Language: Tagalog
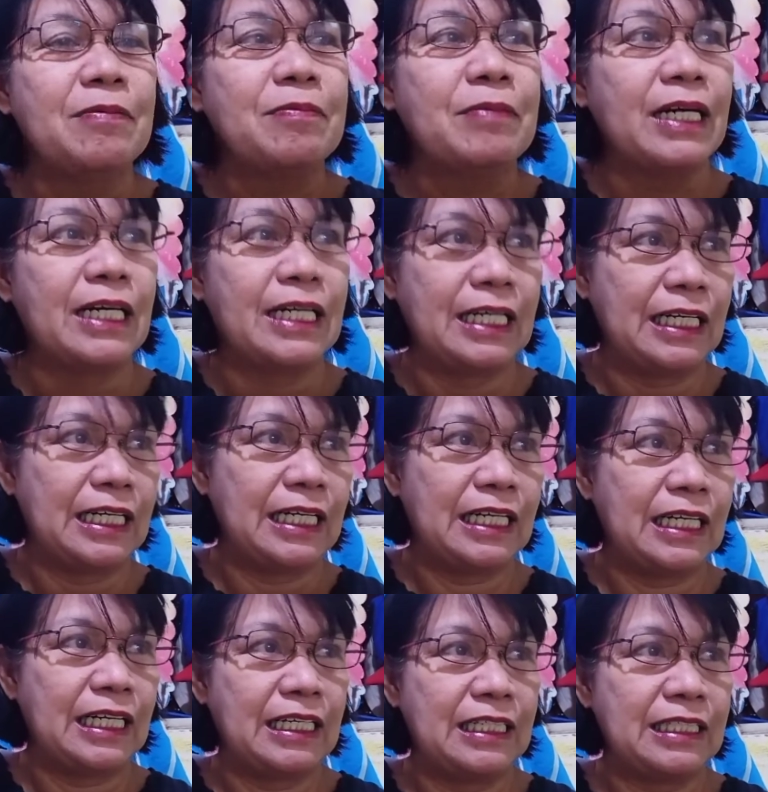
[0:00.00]

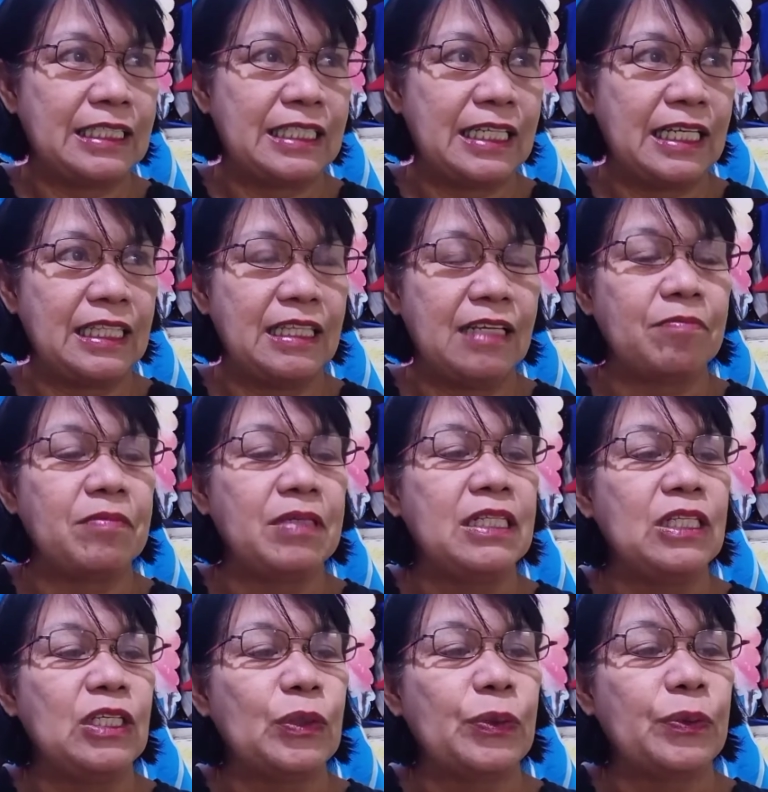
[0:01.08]
mag-send ng
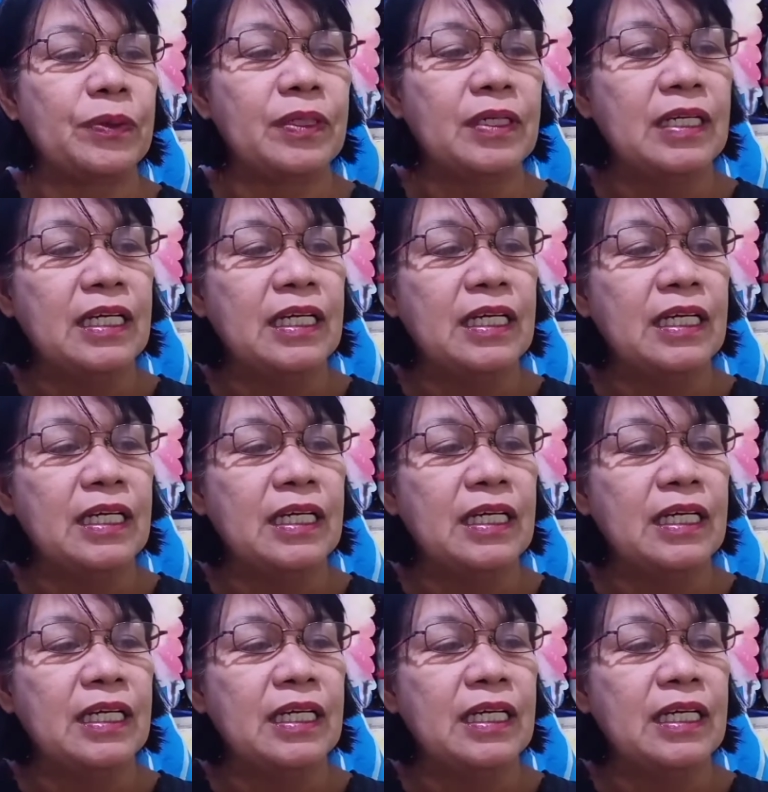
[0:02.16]
video.